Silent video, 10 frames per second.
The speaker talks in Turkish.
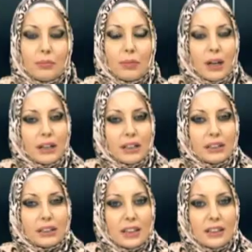
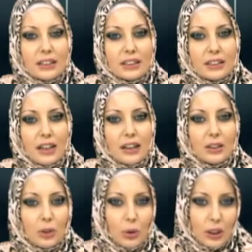Bağnazlar kadınlarla
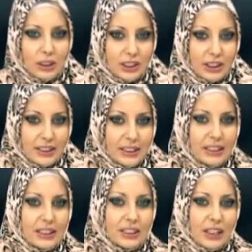tokalaşanın
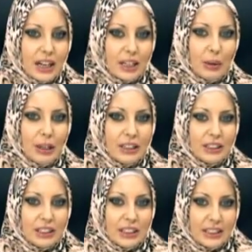cehenneme
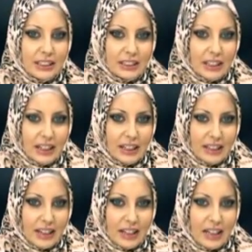gideceğini iddia
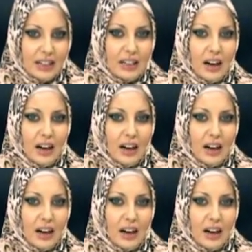ederler.